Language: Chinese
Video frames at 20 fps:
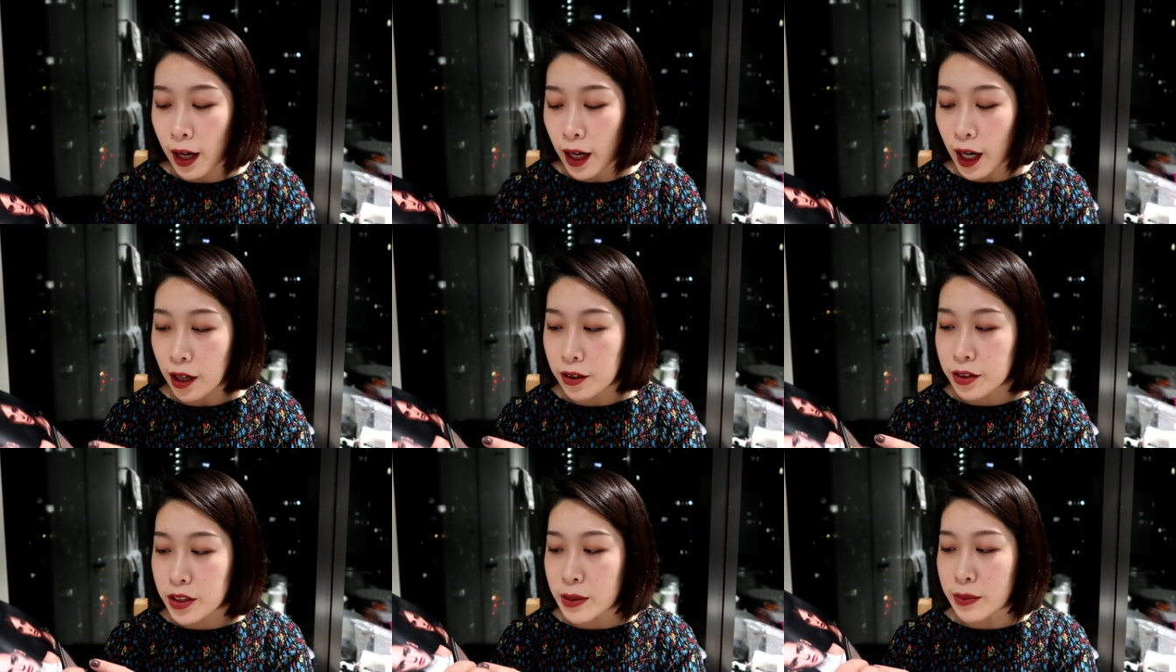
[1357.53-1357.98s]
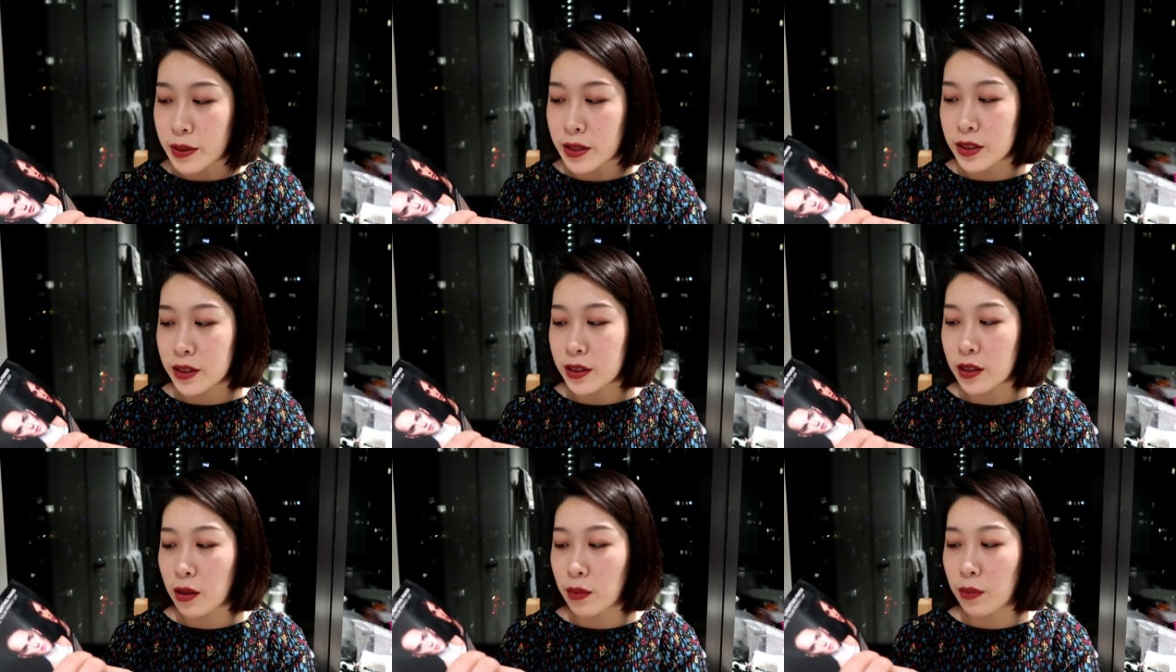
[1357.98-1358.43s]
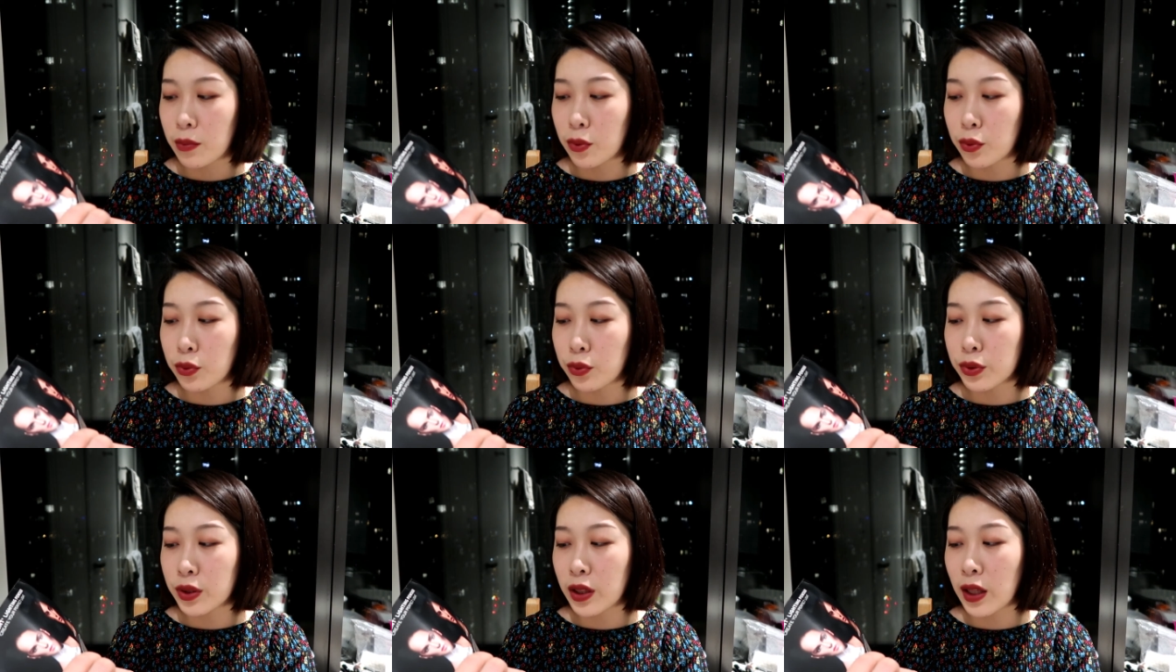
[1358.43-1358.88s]
然后这边这个
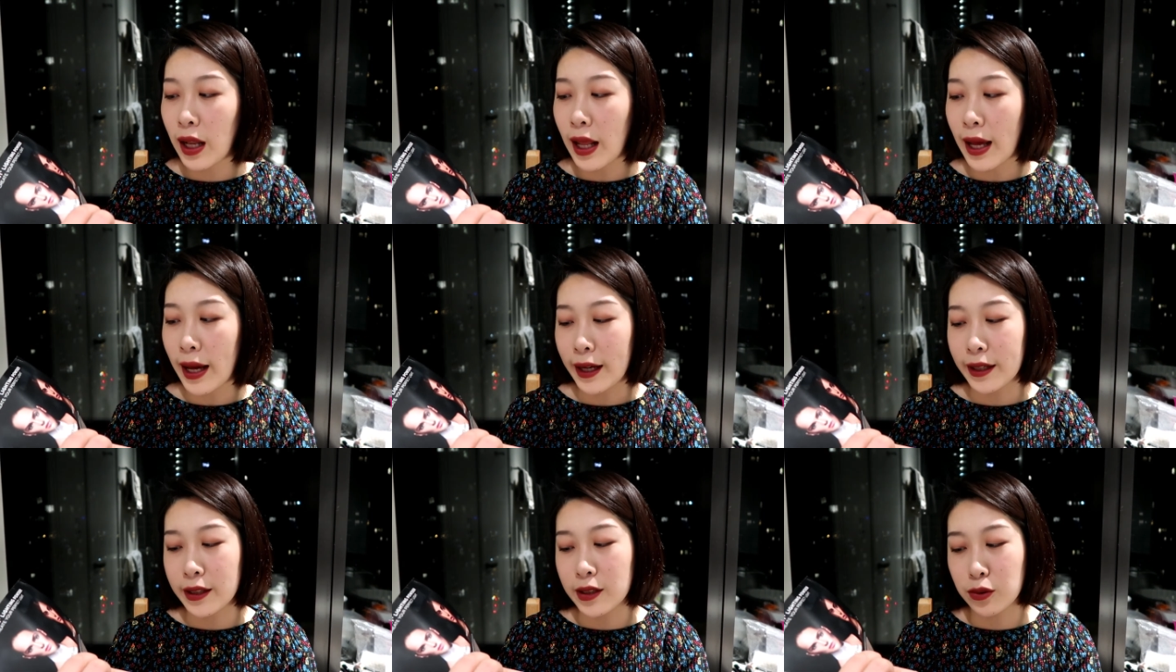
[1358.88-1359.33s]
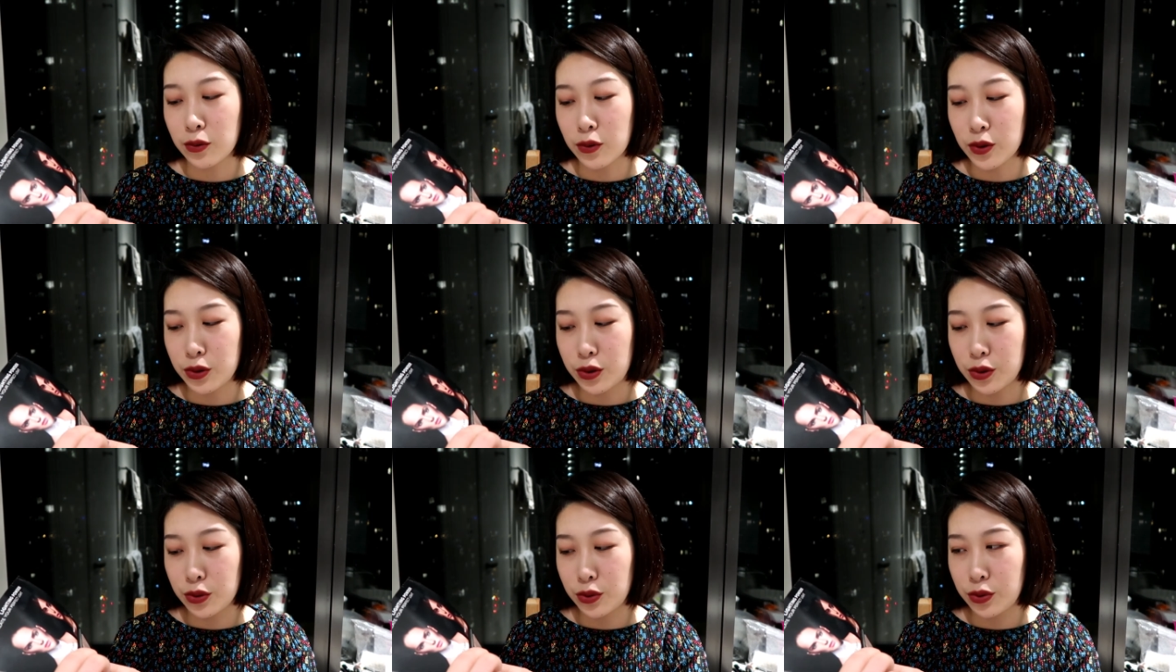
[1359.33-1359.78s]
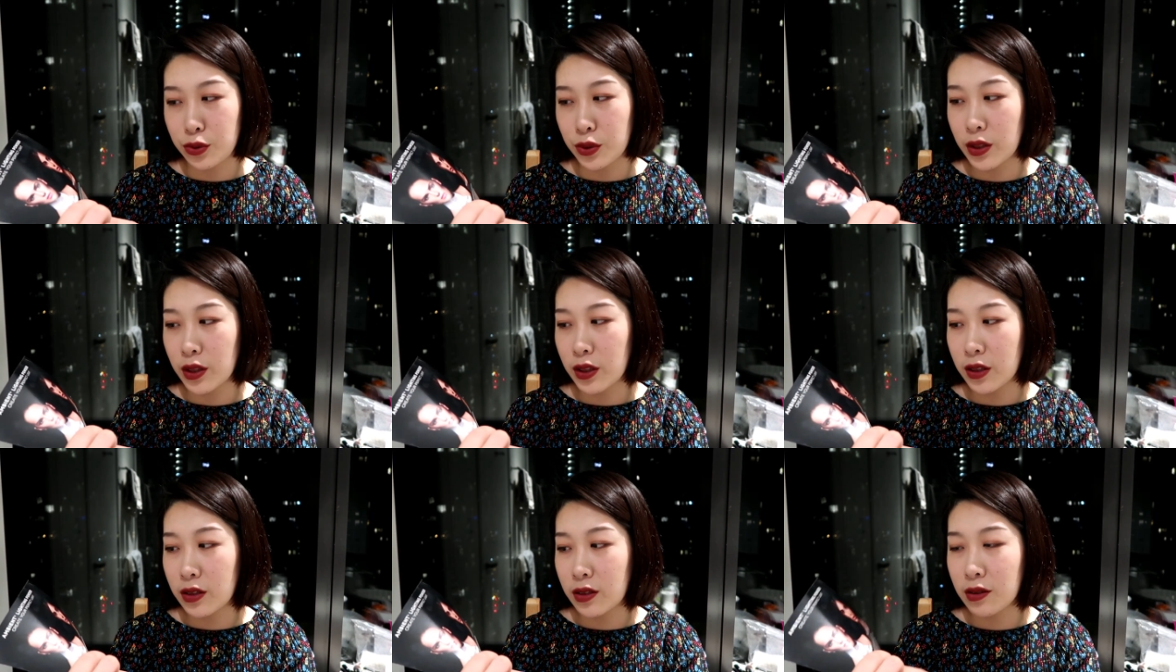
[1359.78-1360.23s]
Mood Light 我就觉
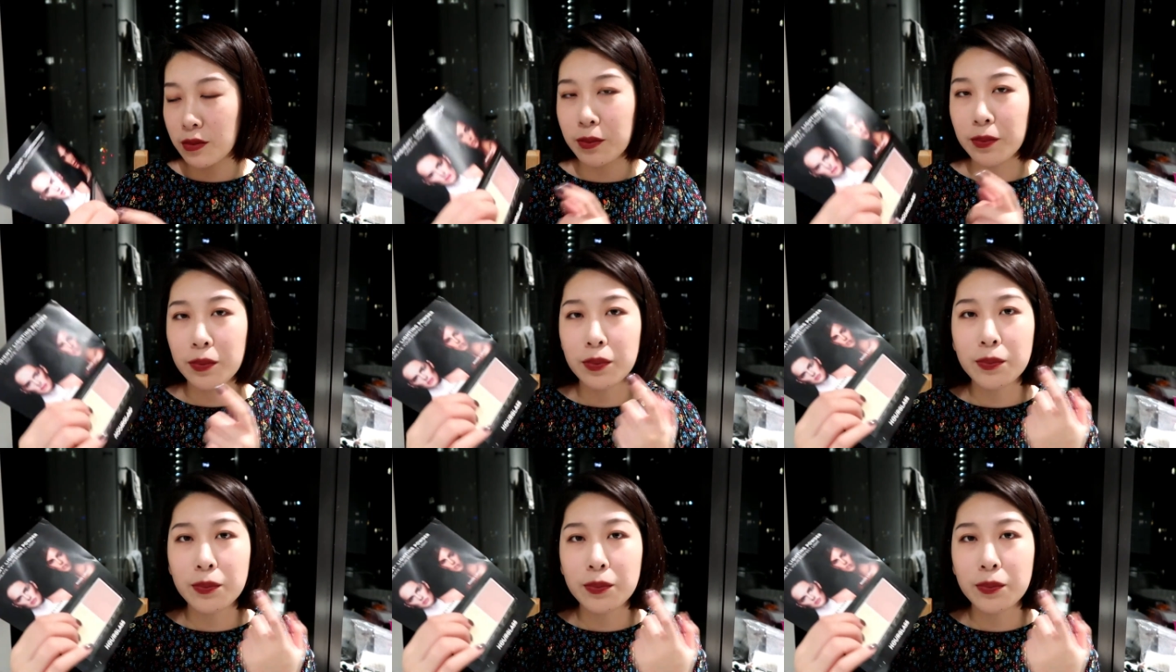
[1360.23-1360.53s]
得就